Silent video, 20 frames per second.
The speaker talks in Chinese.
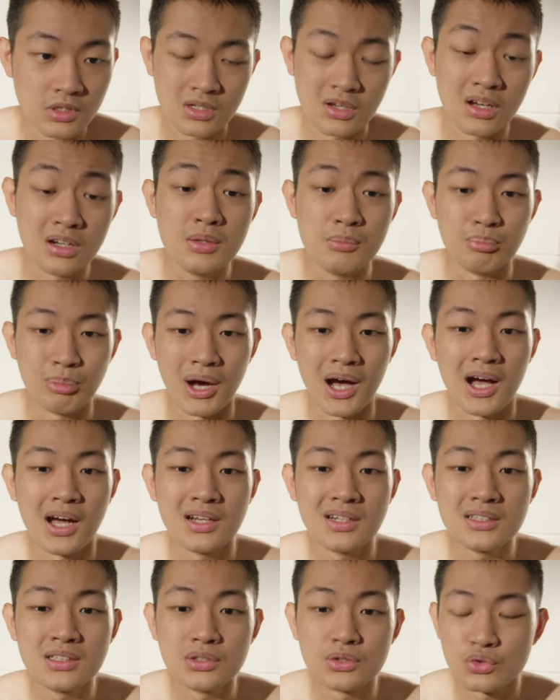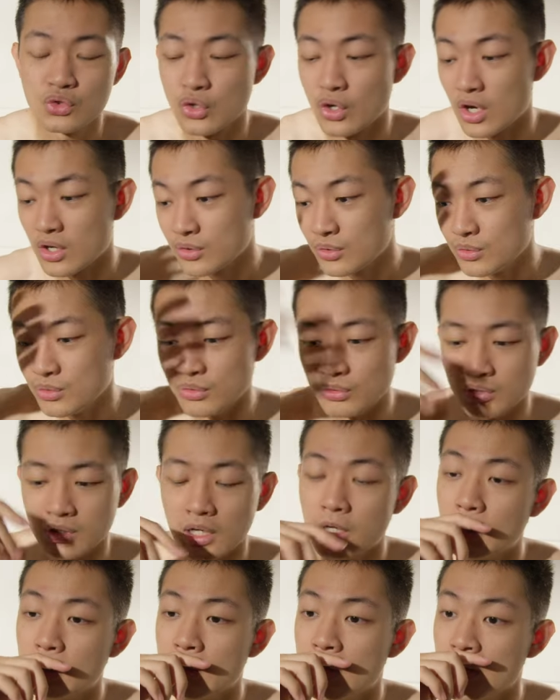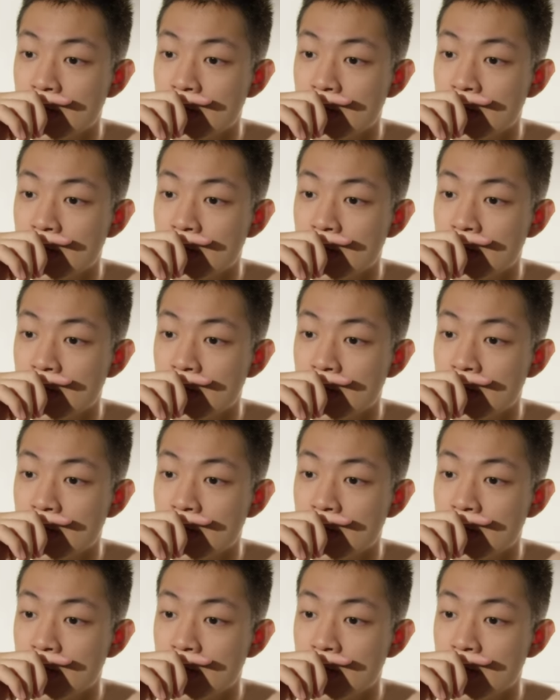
你爬那个窗户，然后。